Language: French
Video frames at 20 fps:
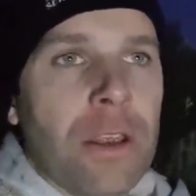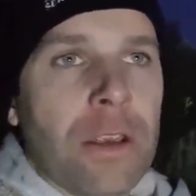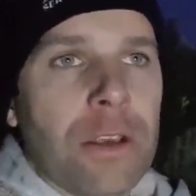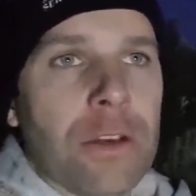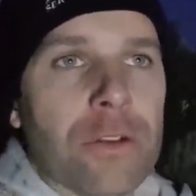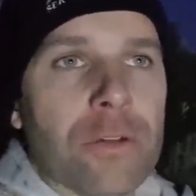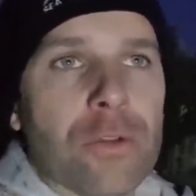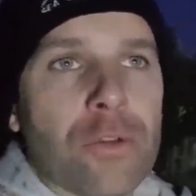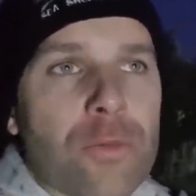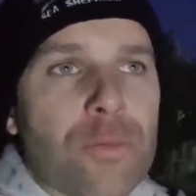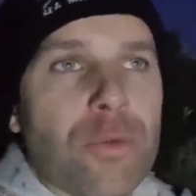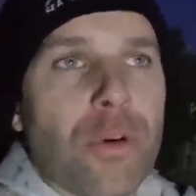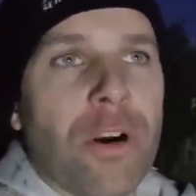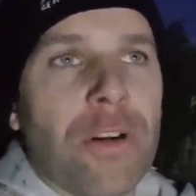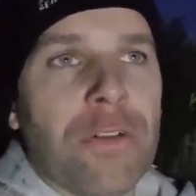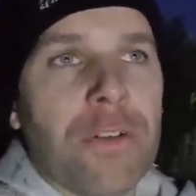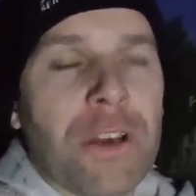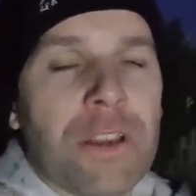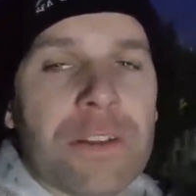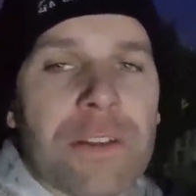Et ce que je pourrais
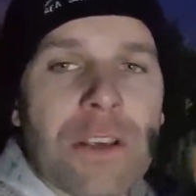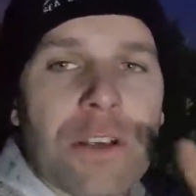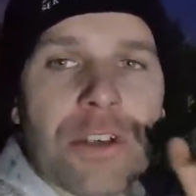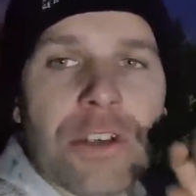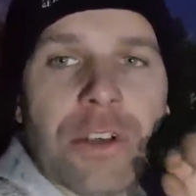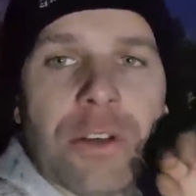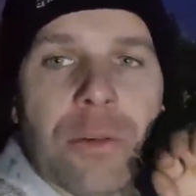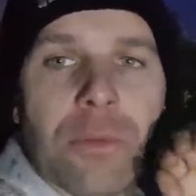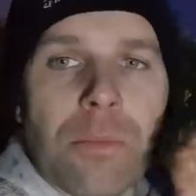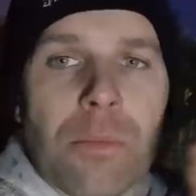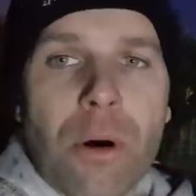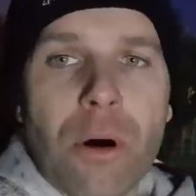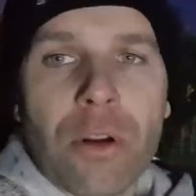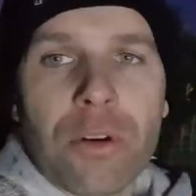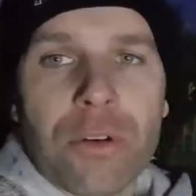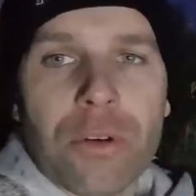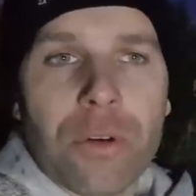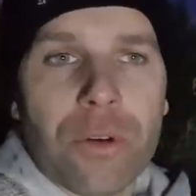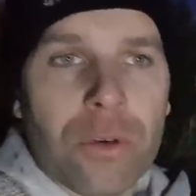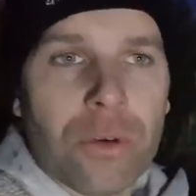faire, c'est acheter une
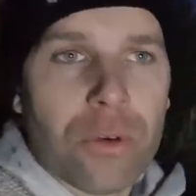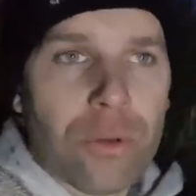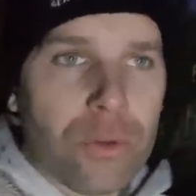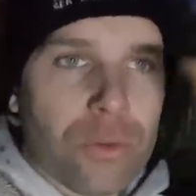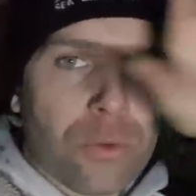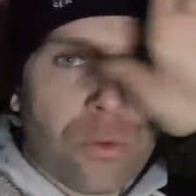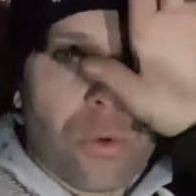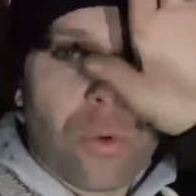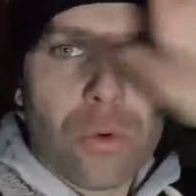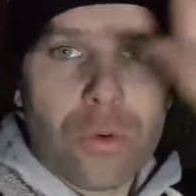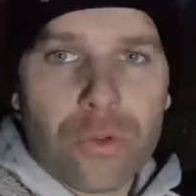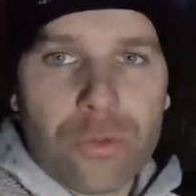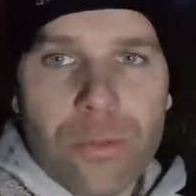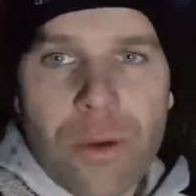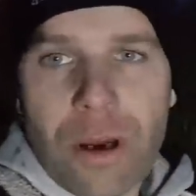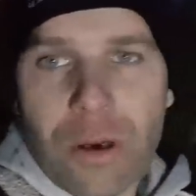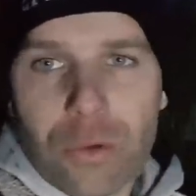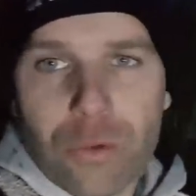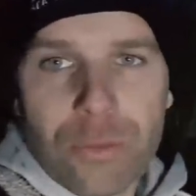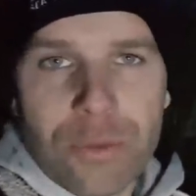bande, euh, une grosse
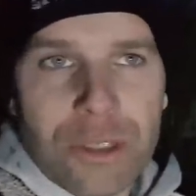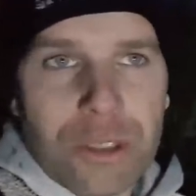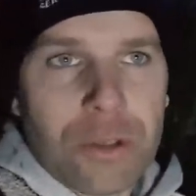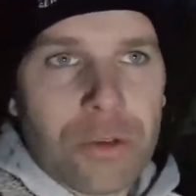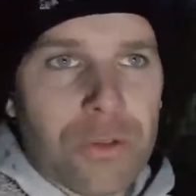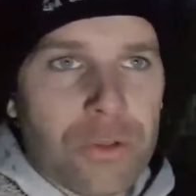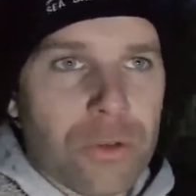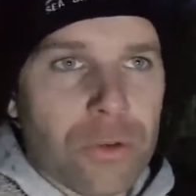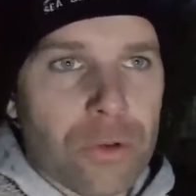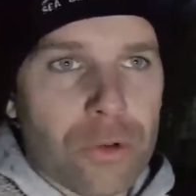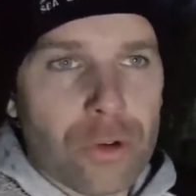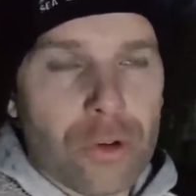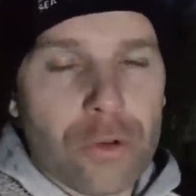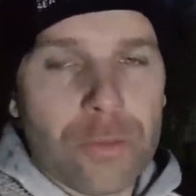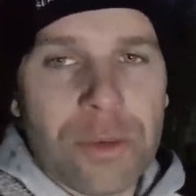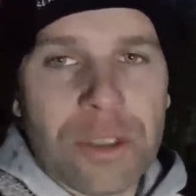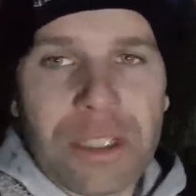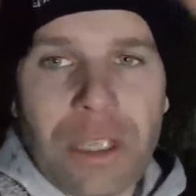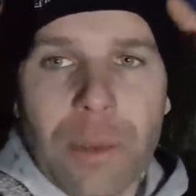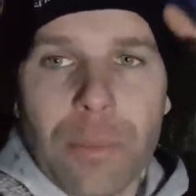barre lumineuse que je
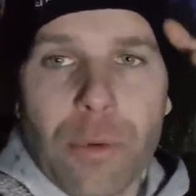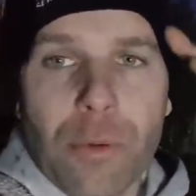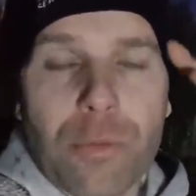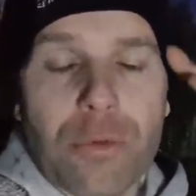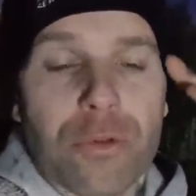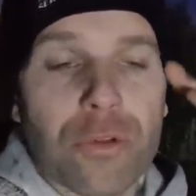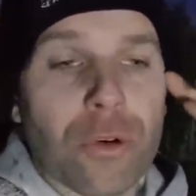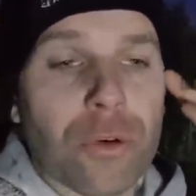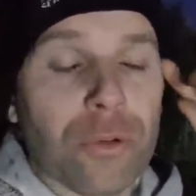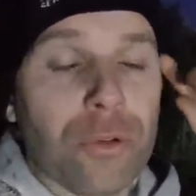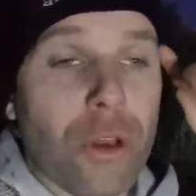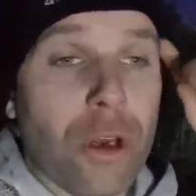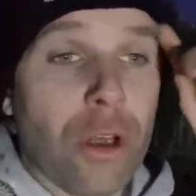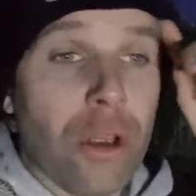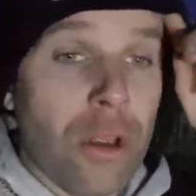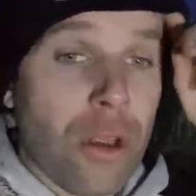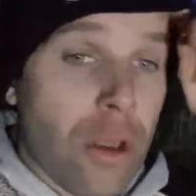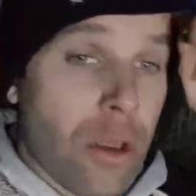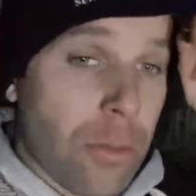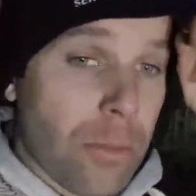mettrai un peu plus en hauteur.
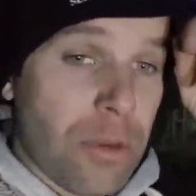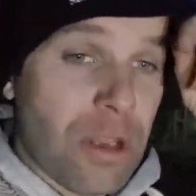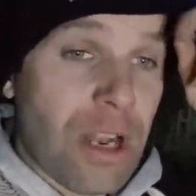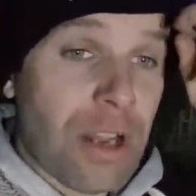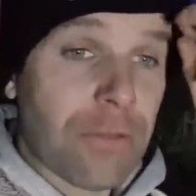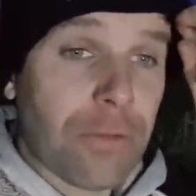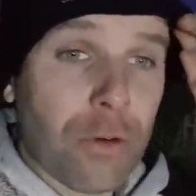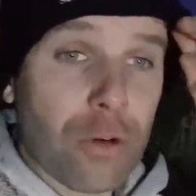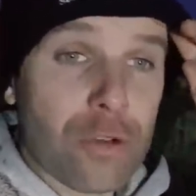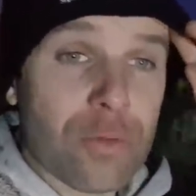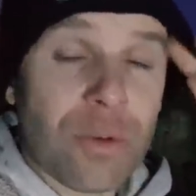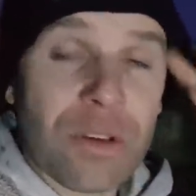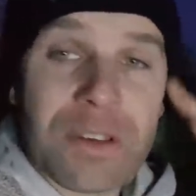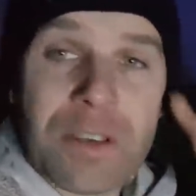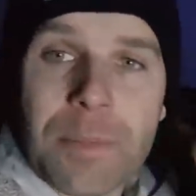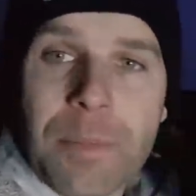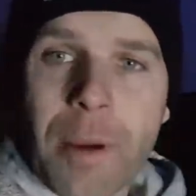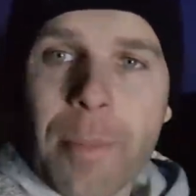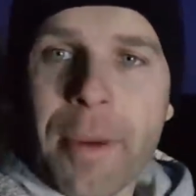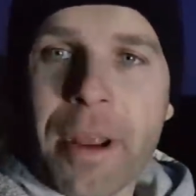Mais là, franchement,
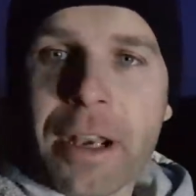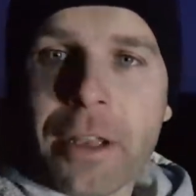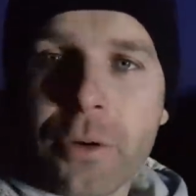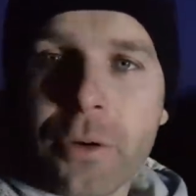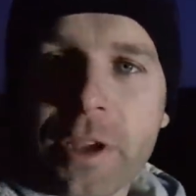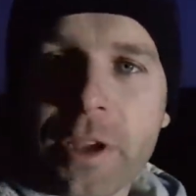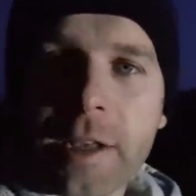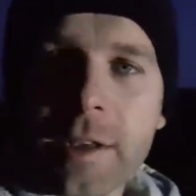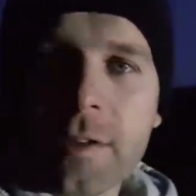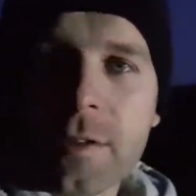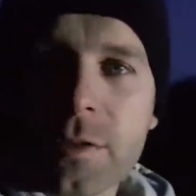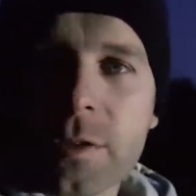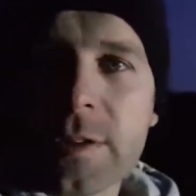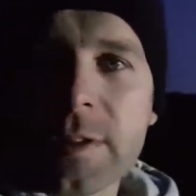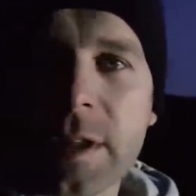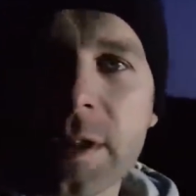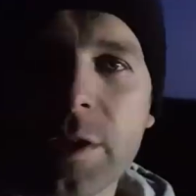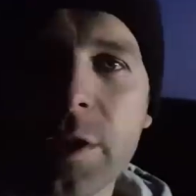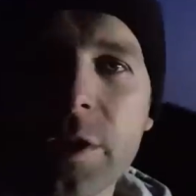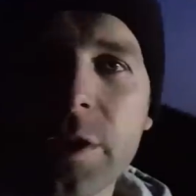c'est pas mal. Et regardez ce que
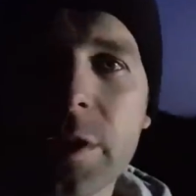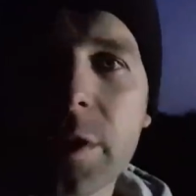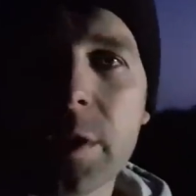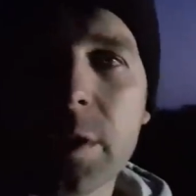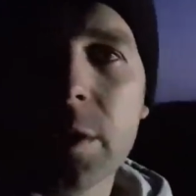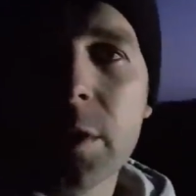ça donne.